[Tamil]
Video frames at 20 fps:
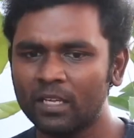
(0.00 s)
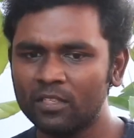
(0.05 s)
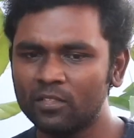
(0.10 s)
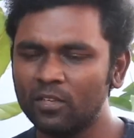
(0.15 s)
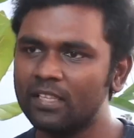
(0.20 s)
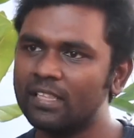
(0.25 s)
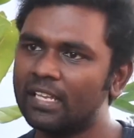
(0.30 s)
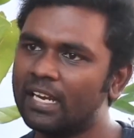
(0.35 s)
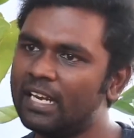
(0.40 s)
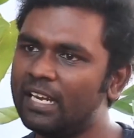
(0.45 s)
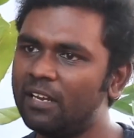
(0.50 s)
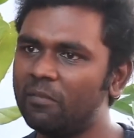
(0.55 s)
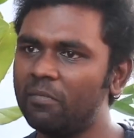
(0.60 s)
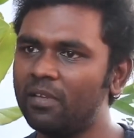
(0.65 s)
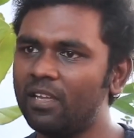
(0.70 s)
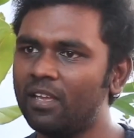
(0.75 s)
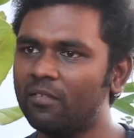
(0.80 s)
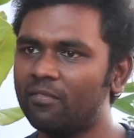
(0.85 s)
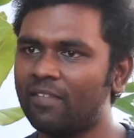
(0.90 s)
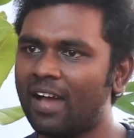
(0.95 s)
ஸோ இது
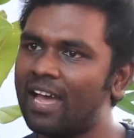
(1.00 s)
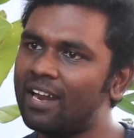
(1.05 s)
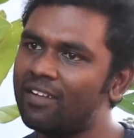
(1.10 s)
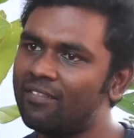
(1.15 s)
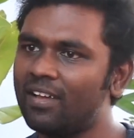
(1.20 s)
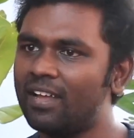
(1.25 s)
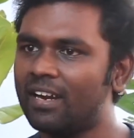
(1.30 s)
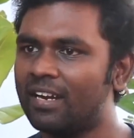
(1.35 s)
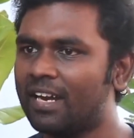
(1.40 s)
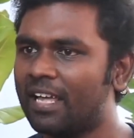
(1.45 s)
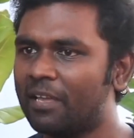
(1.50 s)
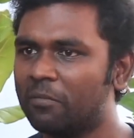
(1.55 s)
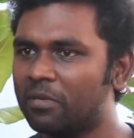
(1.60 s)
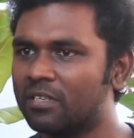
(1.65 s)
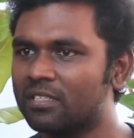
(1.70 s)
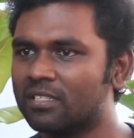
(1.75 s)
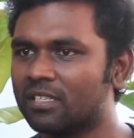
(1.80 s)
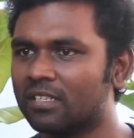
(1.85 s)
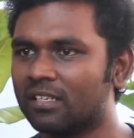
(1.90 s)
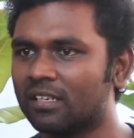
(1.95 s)
ரெண்டுமே வேற வேற
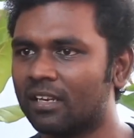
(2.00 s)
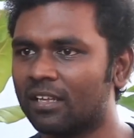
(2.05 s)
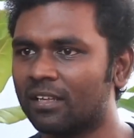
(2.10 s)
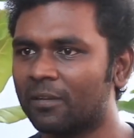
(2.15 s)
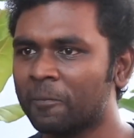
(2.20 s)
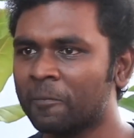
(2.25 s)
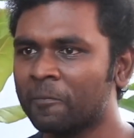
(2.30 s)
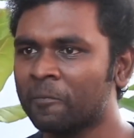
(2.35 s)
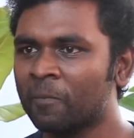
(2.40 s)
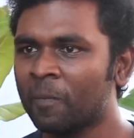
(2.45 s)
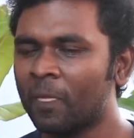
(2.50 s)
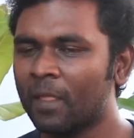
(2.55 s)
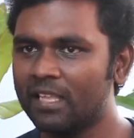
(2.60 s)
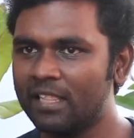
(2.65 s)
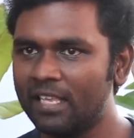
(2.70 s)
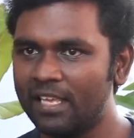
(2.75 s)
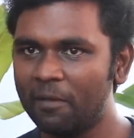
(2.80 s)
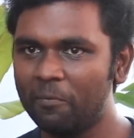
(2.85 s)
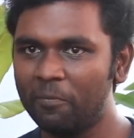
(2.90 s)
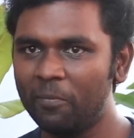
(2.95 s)
டைமென்ஷன்ல
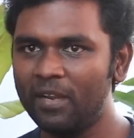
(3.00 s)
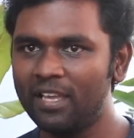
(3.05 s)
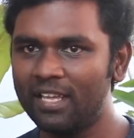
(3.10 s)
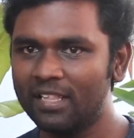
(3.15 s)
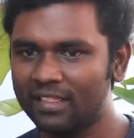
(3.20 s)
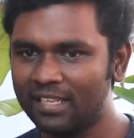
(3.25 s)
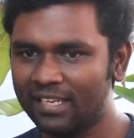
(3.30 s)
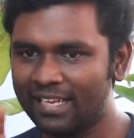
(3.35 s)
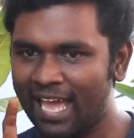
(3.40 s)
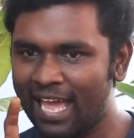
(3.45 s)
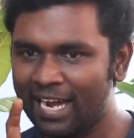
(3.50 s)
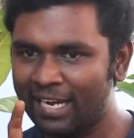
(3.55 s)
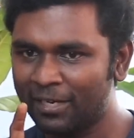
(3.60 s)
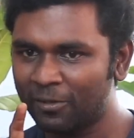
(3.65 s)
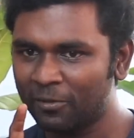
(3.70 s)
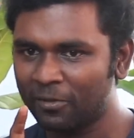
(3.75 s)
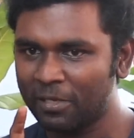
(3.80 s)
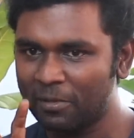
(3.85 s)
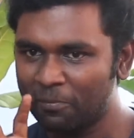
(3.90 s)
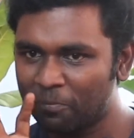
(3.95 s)
இது எப்படி இந்த
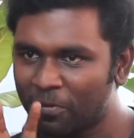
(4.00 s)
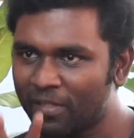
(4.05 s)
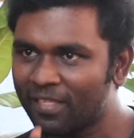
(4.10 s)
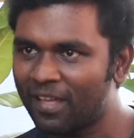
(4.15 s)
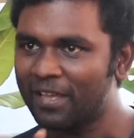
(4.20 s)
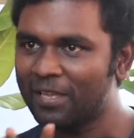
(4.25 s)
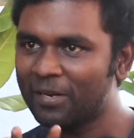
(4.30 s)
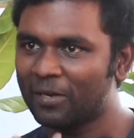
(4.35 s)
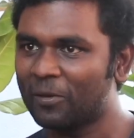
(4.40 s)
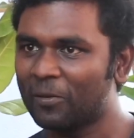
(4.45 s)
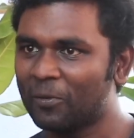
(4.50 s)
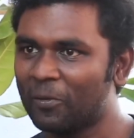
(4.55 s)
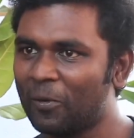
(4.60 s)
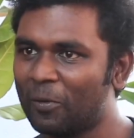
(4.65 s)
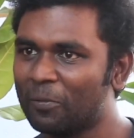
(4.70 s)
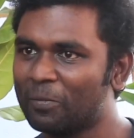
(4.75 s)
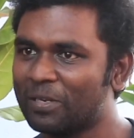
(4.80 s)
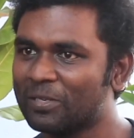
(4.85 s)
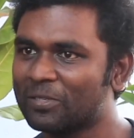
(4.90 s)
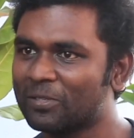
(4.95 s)
கேரக்டர் இப்படிதான் இருக்கணும்
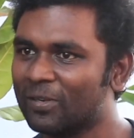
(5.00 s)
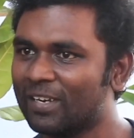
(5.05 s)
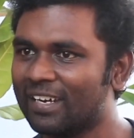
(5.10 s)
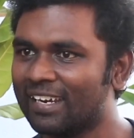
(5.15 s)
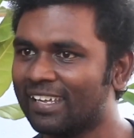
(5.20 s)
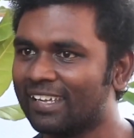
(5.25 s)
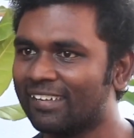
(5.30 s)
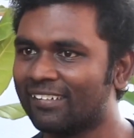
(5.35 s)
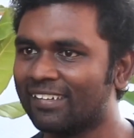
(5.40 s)
அப்படின்னு சொல்லி நீங்க